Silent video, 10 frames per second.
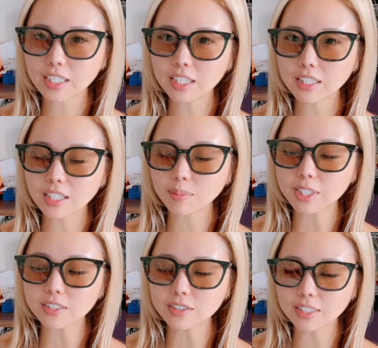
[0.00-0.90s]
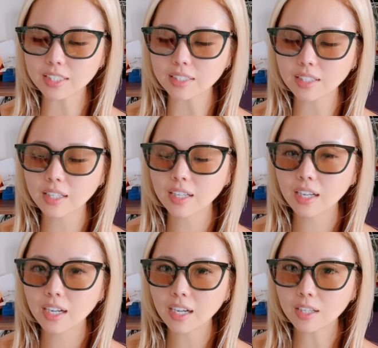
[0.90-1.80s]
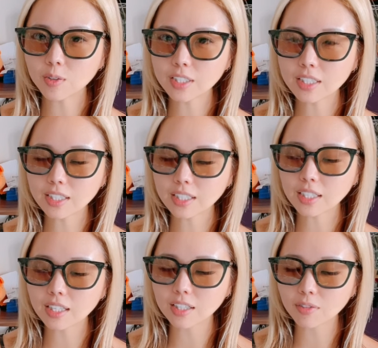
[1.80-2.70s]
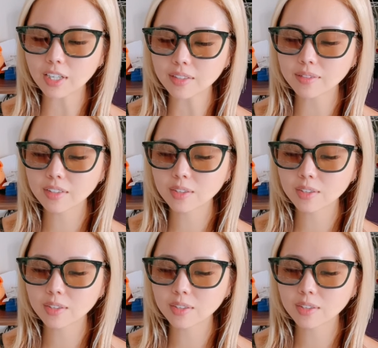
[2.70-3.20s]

勝っていますし、函館記念では